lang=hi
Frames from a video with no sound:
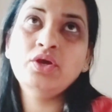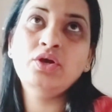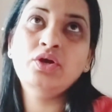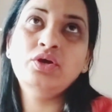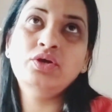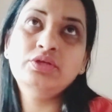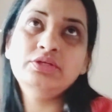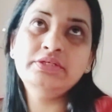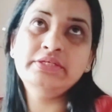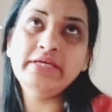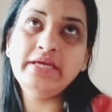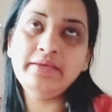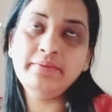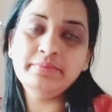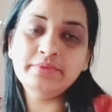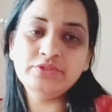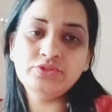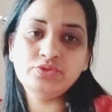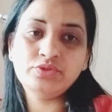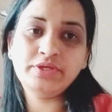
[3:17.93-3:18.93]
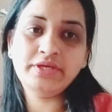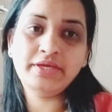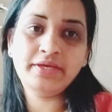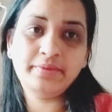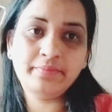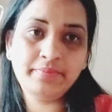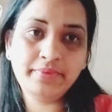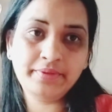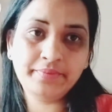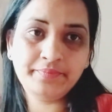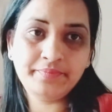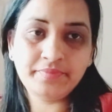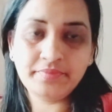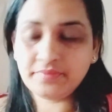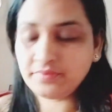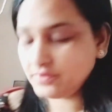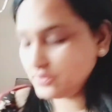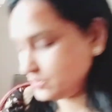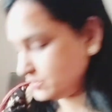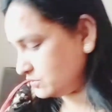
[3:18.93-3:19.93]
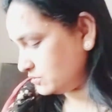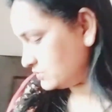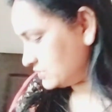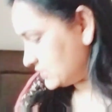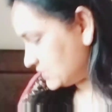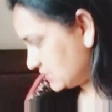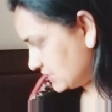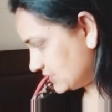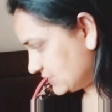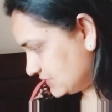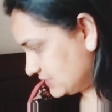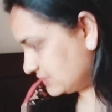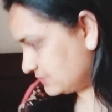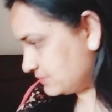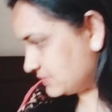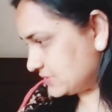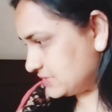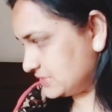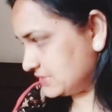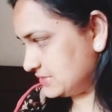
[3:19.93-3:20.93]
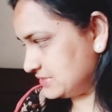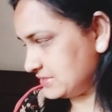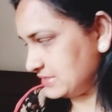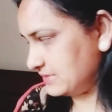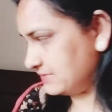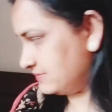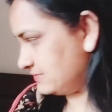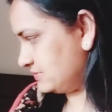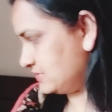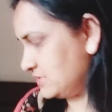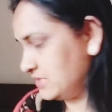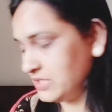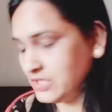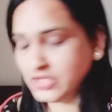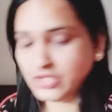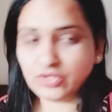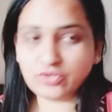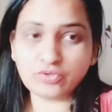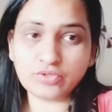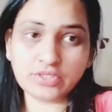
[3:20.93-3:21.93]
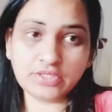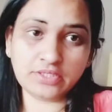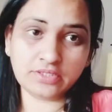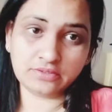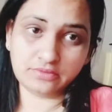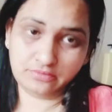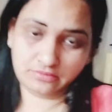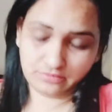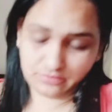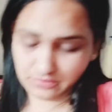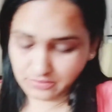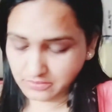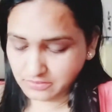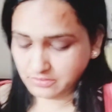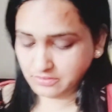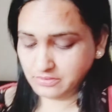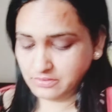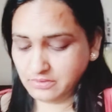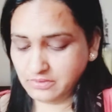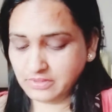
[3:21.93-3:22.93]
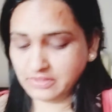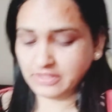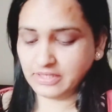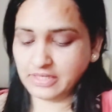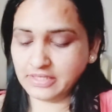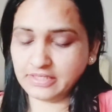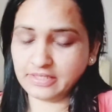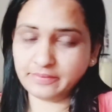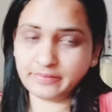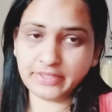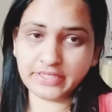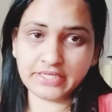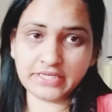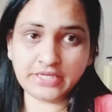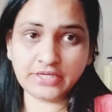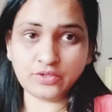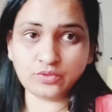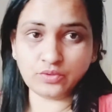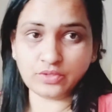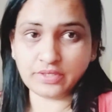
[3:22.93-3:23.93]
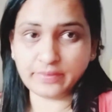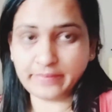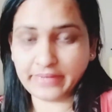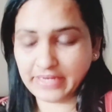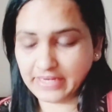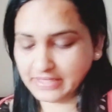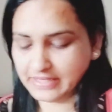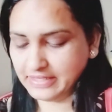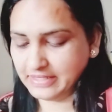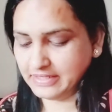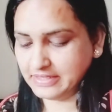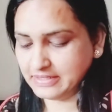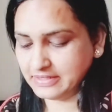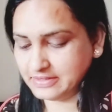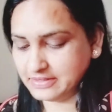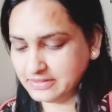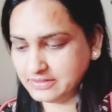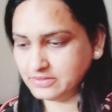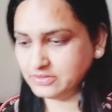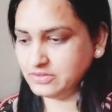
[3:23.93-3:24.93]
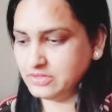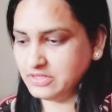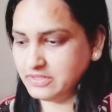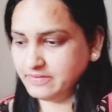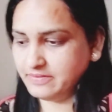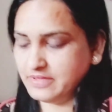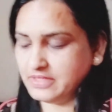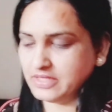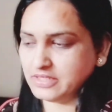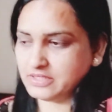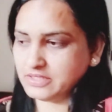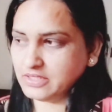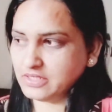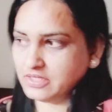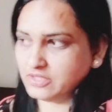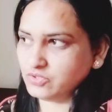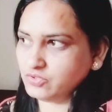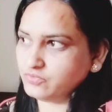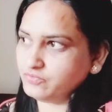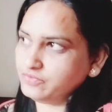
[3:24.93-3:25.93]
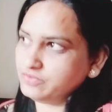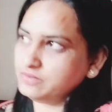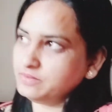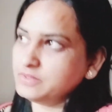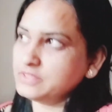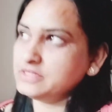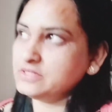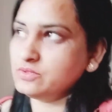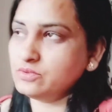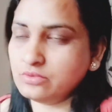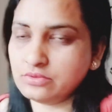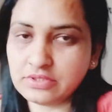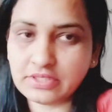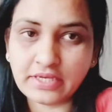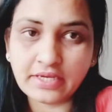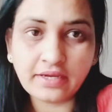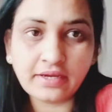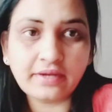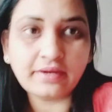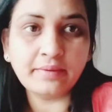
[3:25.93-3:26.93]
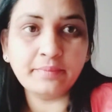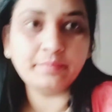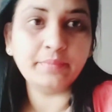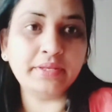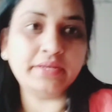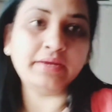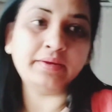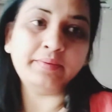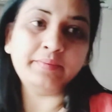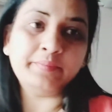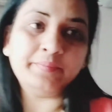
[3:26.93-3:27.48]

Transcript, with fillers: और ढाई बज चुके हैं अभी तो कर लेते हैं बर्तन साफ क्योंकि अगर मैं ढीट होके बैठ गई ना टीवी देखती रही तो फिर बस हो जाएगा काम मेरा